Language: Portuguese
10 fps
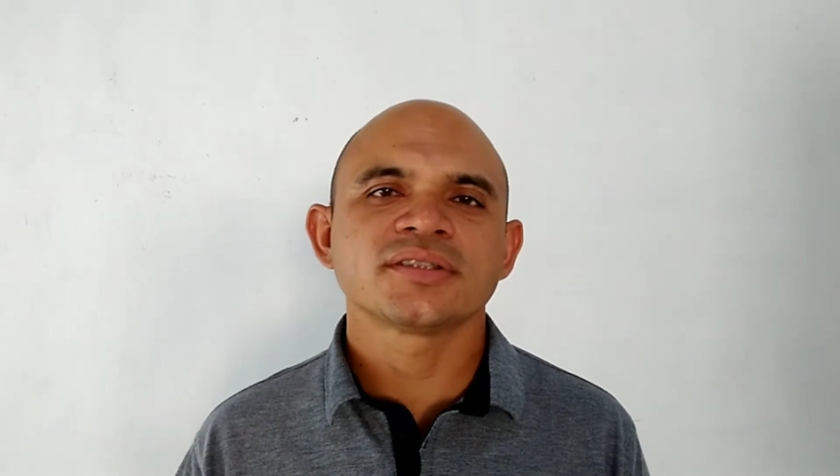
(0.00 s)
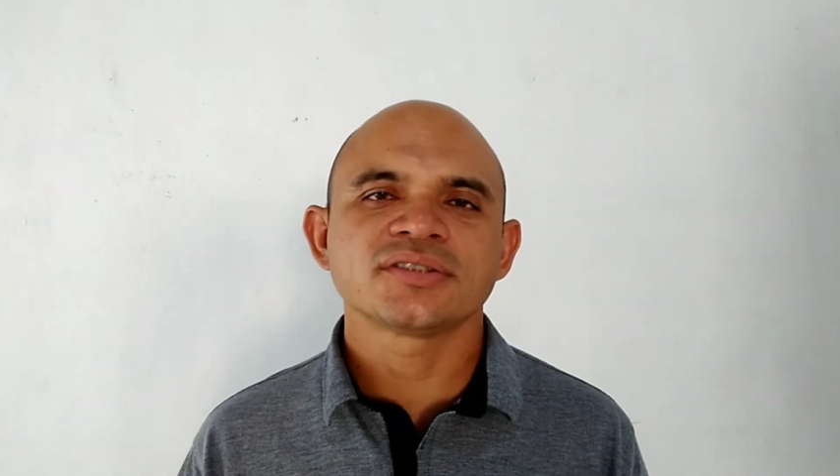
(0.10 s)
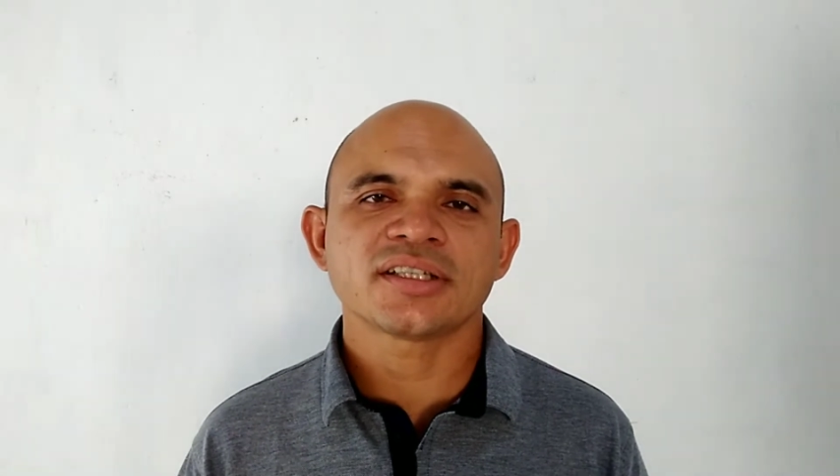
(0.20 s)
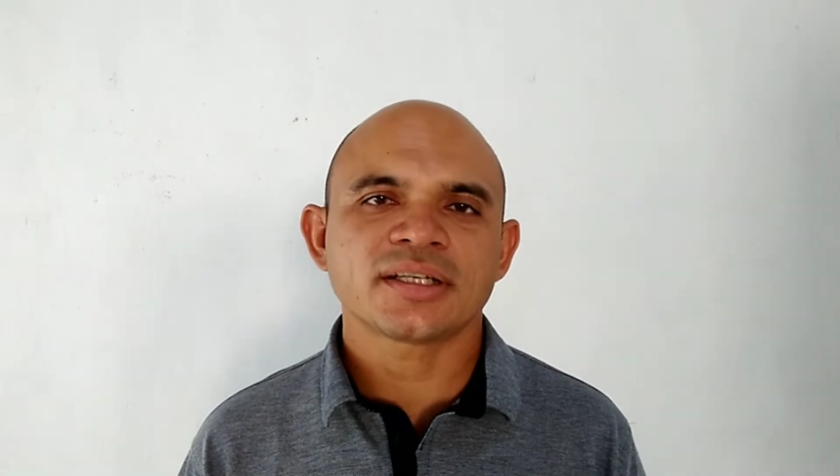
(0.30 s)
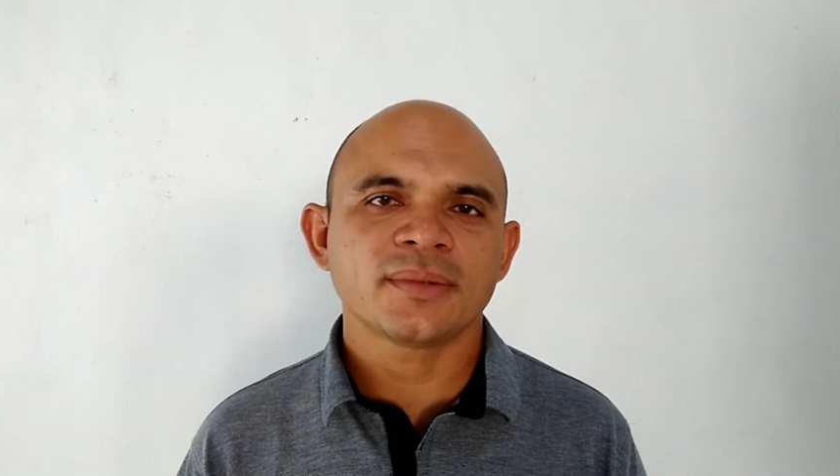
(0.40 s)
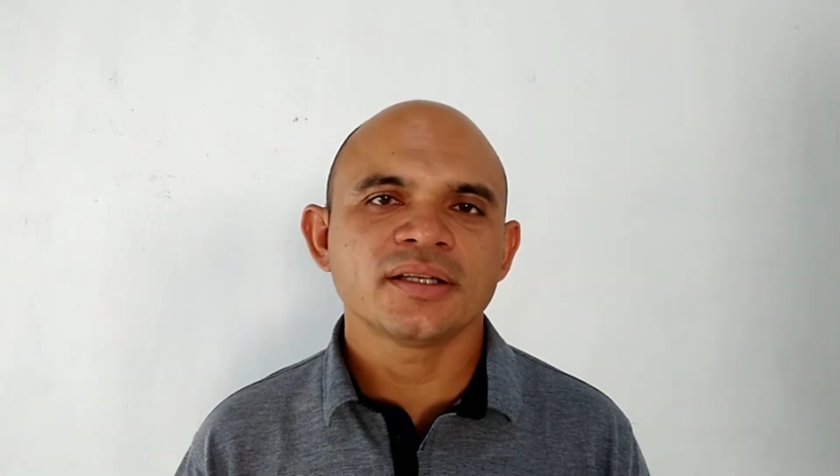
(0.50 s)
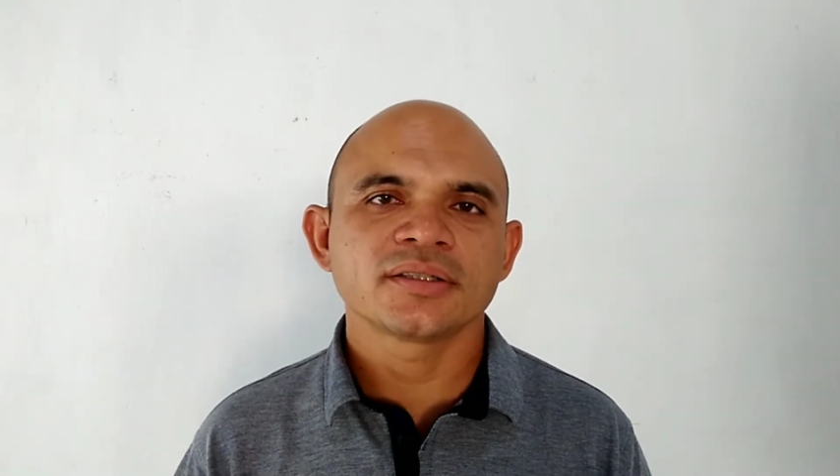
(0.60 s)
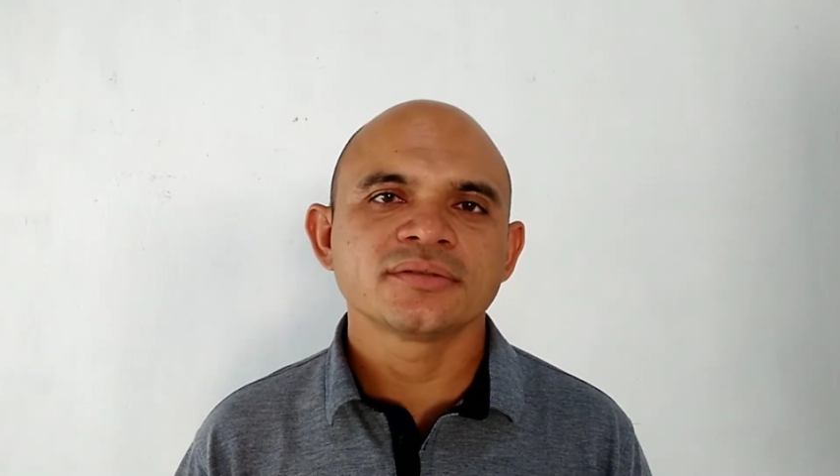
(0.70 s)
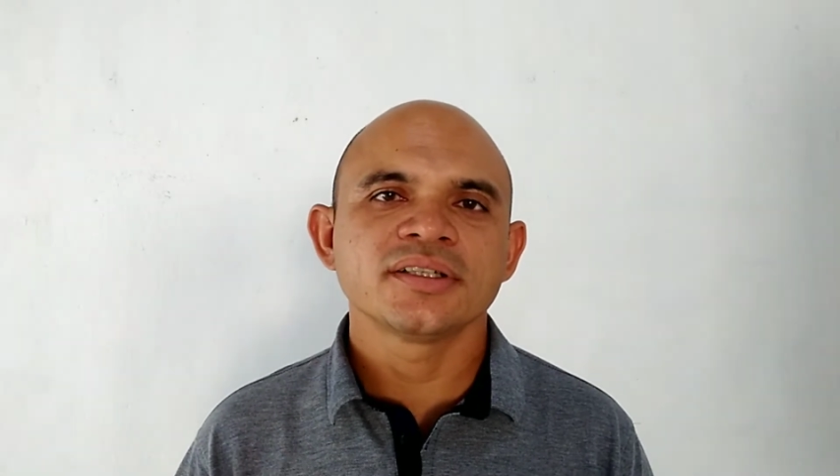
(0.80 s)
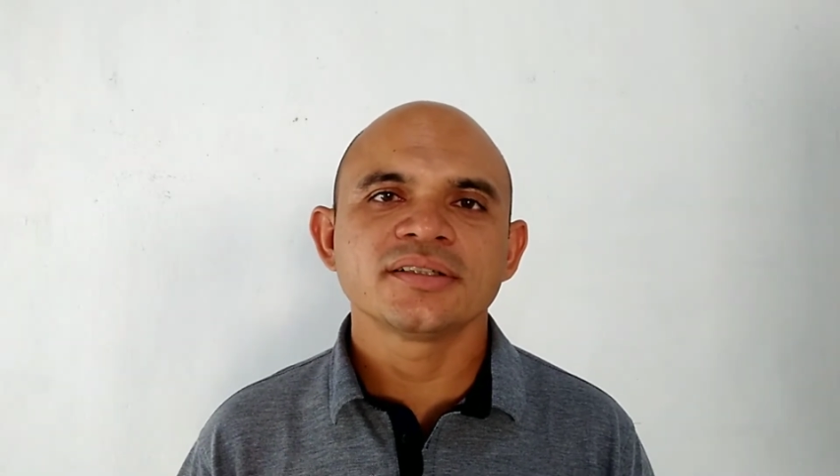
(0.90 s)
eu já
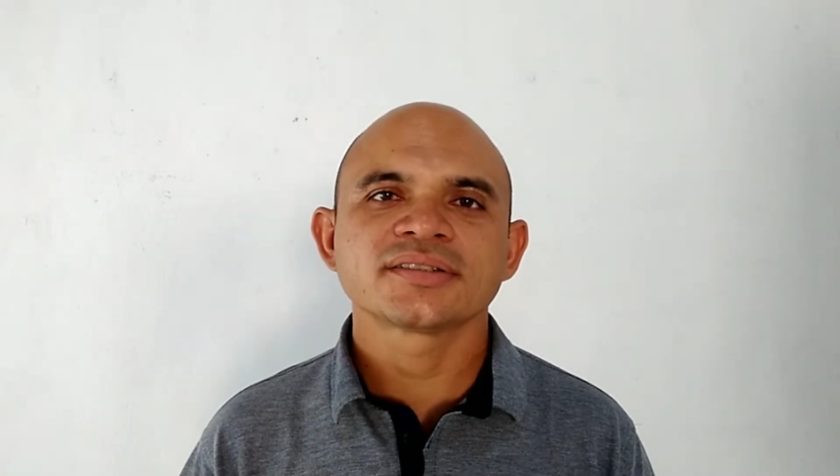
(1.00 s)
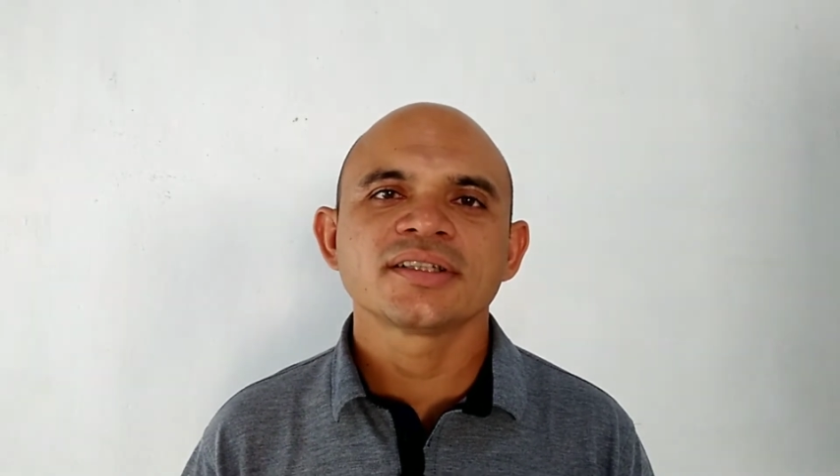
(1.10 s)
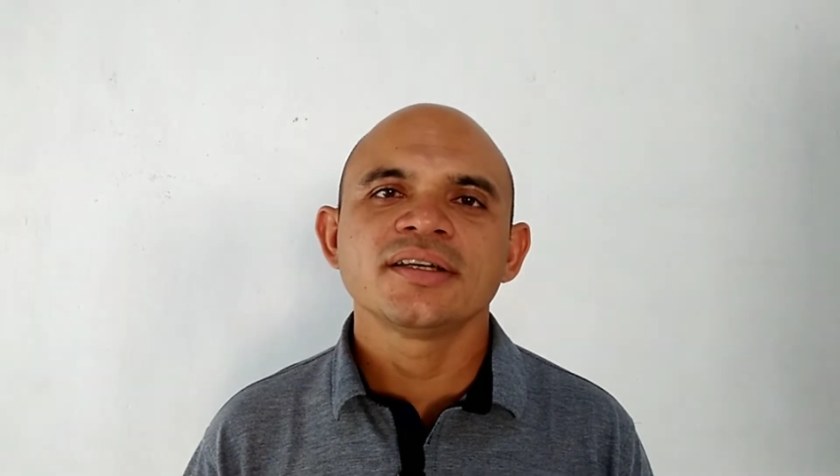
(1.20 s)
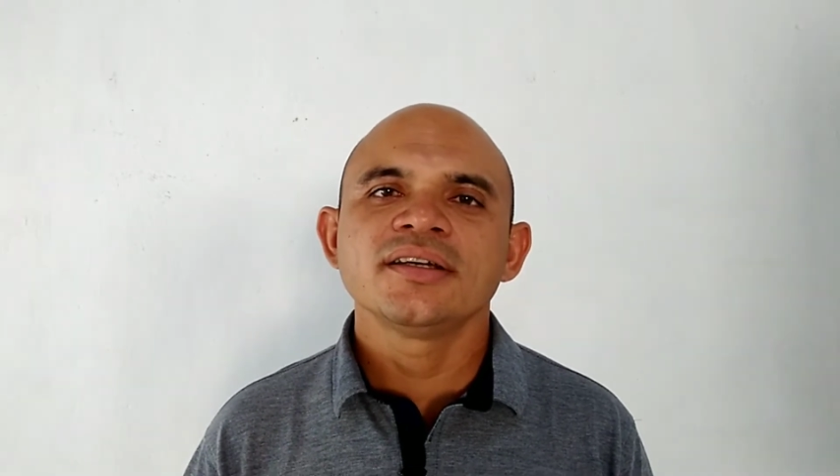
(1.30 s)
trabalhei com eles.